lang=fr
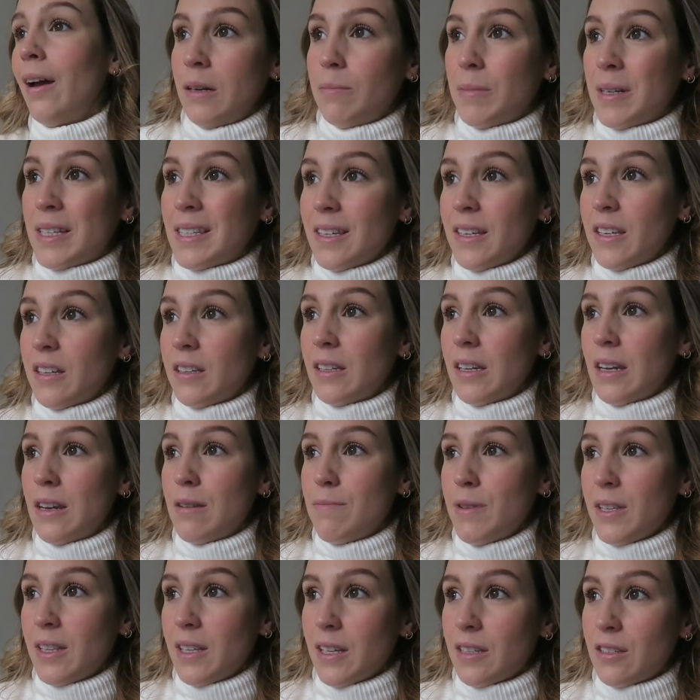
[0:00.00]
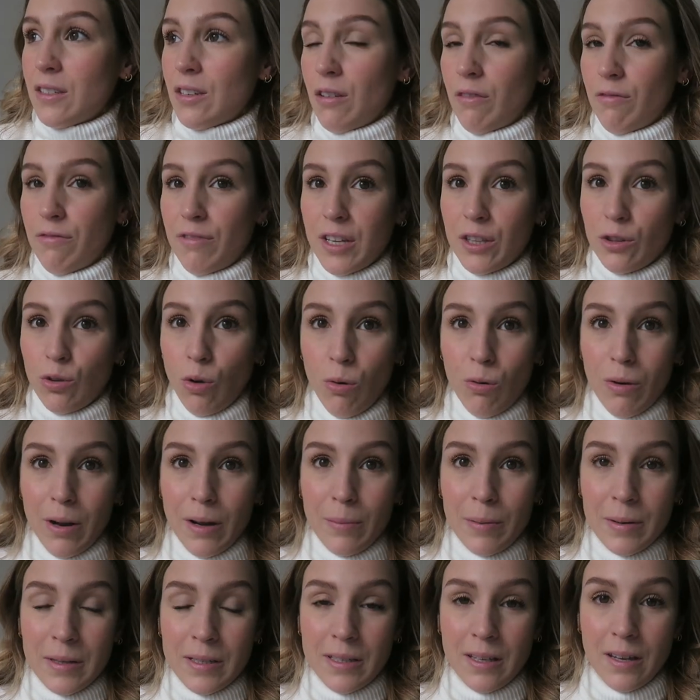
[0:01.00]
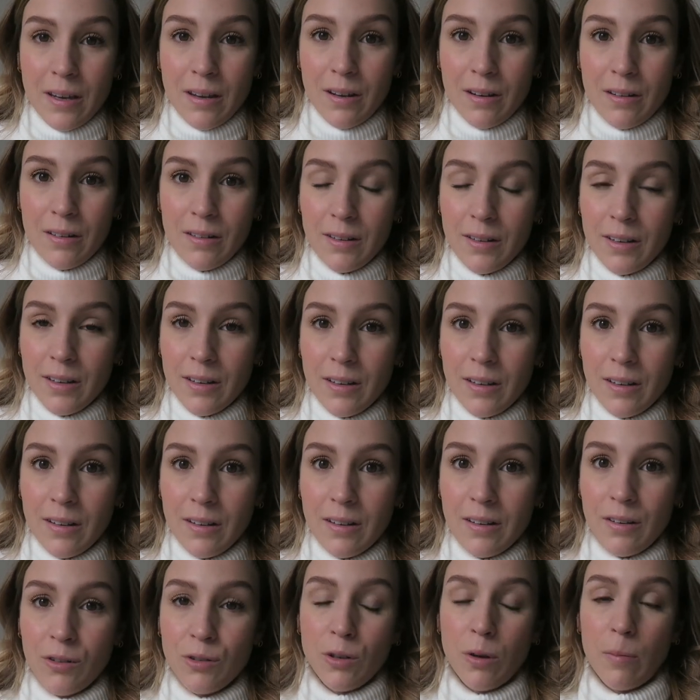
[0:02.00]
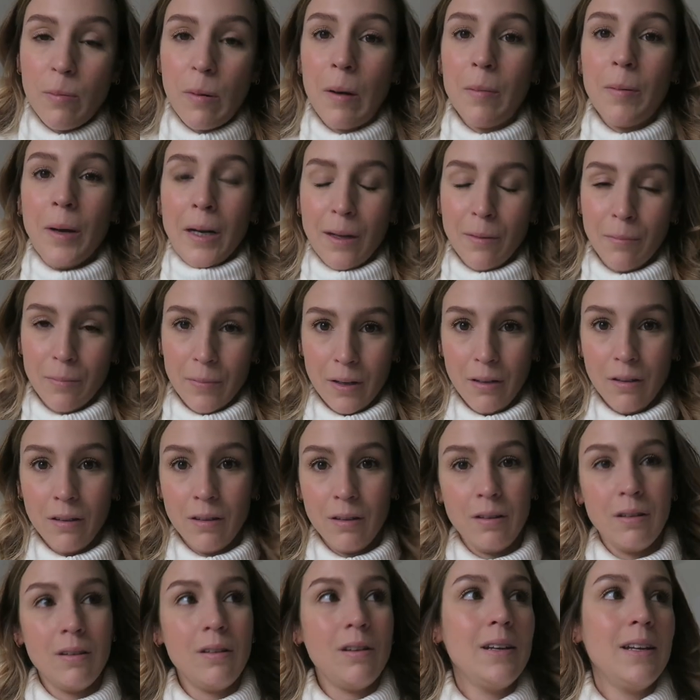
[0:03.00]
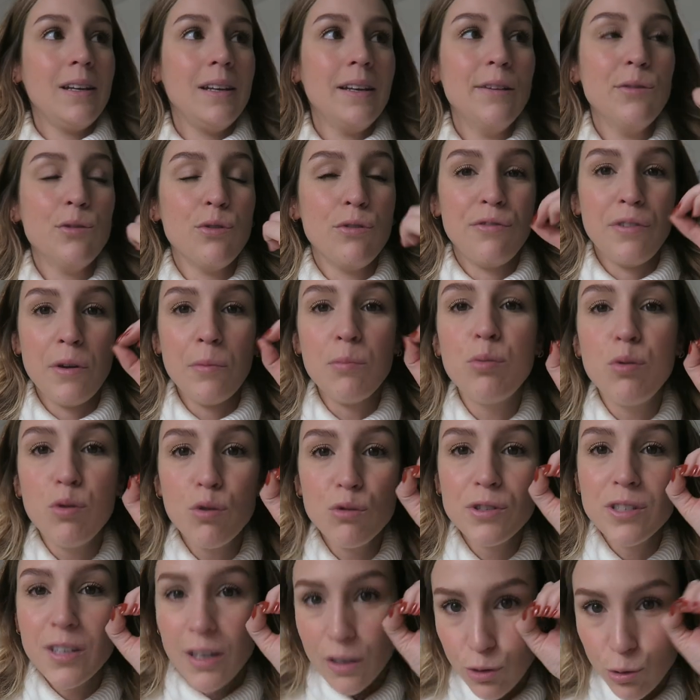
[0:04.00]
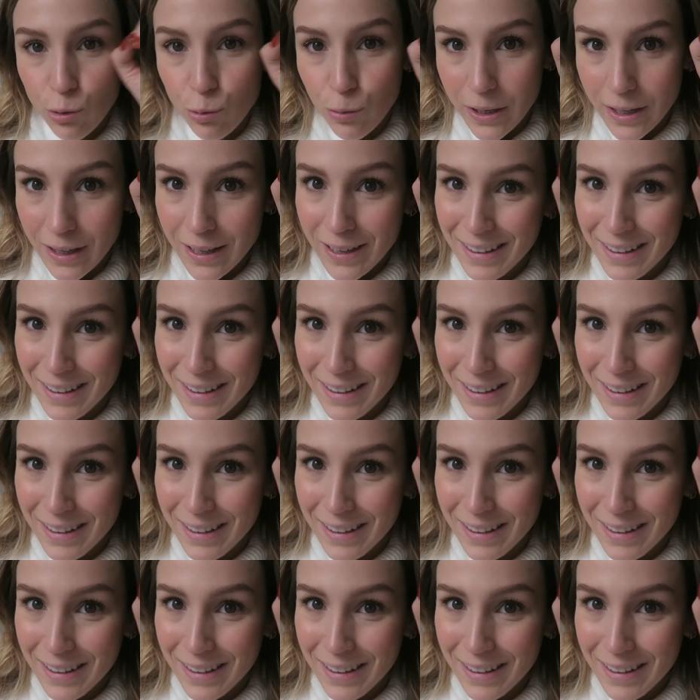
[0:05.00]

Mais tu sais, il y a des limites à se lever tôt, hein, parce que là, euh, on a un problème. Hein? Lily ne fait plus ses nuits.